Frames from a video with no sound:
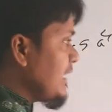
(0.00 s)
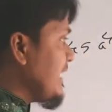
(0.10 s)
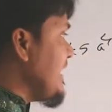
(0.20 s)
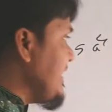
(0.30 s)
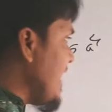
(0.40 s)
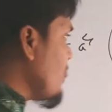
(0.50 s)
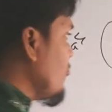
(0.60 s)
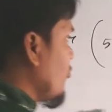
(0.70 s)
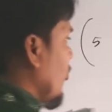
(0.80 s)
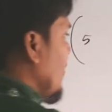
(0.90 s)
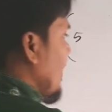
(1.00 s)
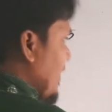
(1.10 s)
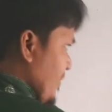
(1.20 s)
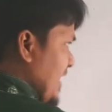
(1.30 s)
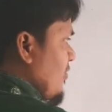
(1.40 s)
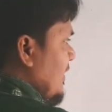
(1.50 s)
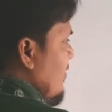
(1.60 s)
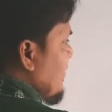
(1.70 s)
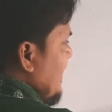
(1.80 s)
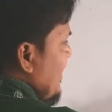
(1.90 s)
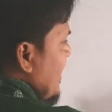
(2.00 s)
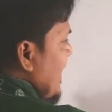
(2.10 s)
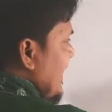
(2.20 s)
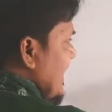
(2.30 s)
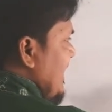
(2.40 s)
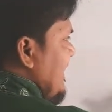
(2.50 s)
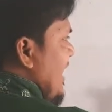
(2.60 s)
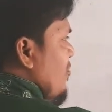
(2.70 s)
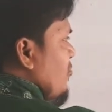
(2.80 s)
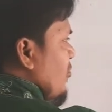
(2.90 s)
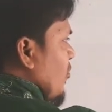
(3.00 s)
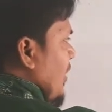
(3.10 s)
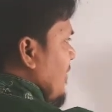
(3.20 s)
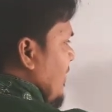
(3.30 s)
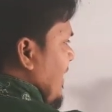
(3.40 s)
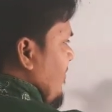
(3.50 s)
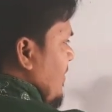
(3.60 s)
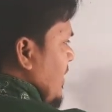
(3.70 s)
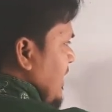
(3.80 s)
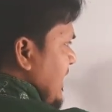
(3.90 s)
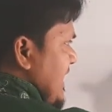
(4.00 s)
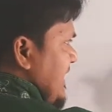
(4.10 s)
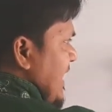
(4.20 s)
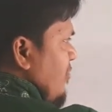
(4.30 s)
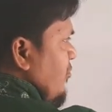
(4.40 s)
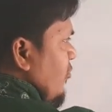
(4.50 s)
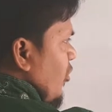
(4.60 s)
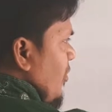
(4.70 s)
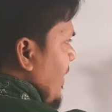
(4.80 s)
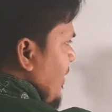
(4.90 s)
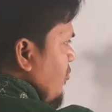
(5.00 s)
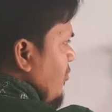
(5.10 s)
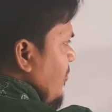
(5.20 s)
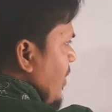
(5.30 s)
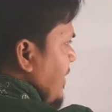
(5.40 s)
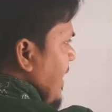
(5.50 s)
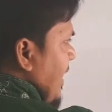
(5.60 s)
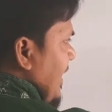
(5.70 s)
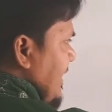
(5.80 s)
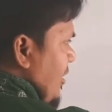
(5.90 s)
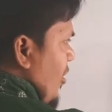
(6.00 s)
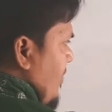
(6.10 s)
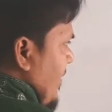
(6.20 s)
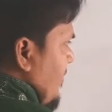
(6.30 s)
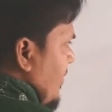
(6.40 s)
কি দিয়ে গুণ করলে পারে মেন কথা আছে কি দিয়ে গুণ করলে পারে কি দিয়ে গুণ করলে পারে গুণ ফলটা এটা হবে